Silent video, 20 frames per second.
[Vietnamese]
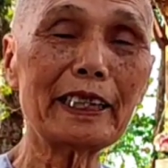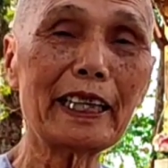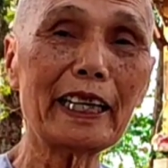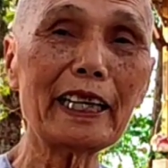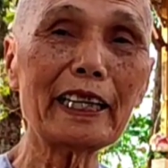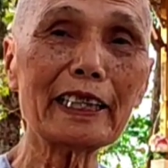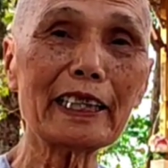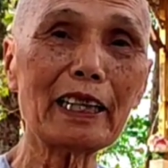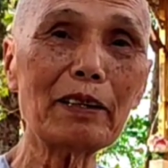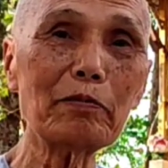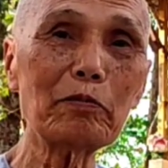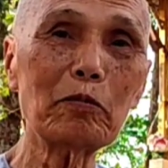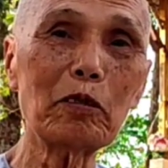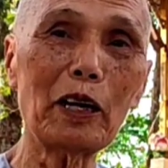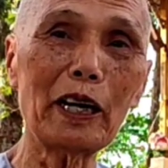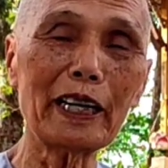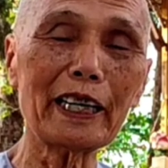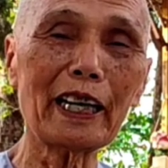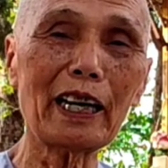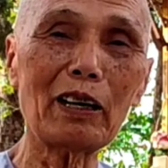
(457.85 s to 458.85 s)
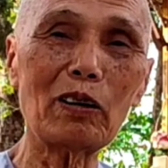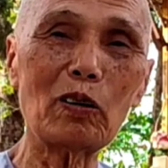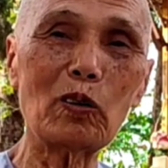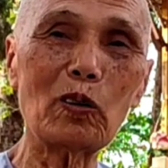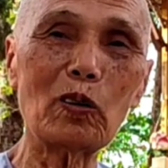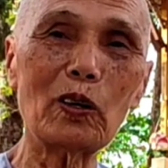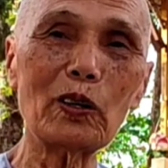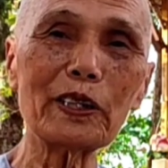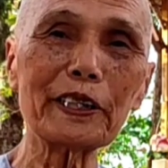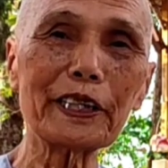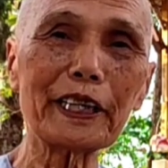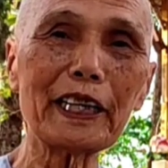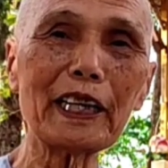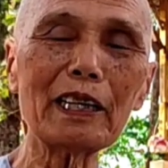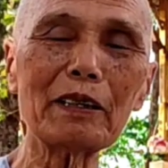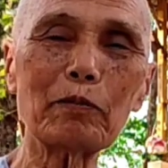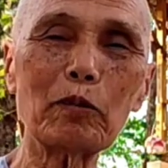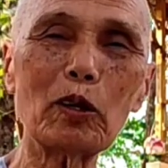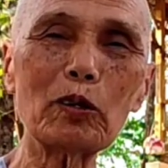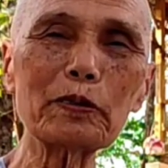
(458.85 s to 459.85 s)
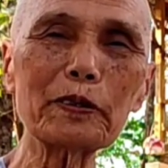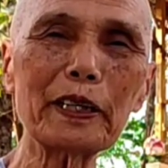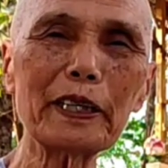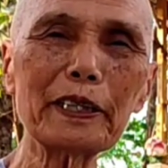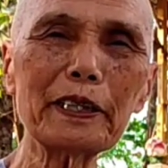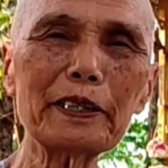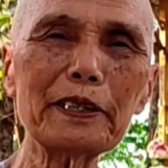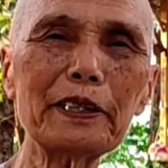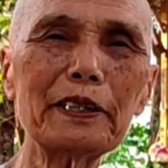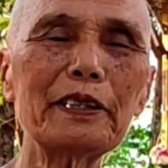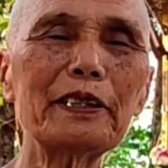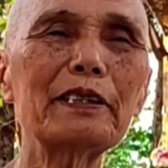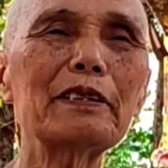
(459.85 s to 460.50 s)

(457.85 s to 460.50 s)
xé khắp hoàn cầu ó rẽ một nơi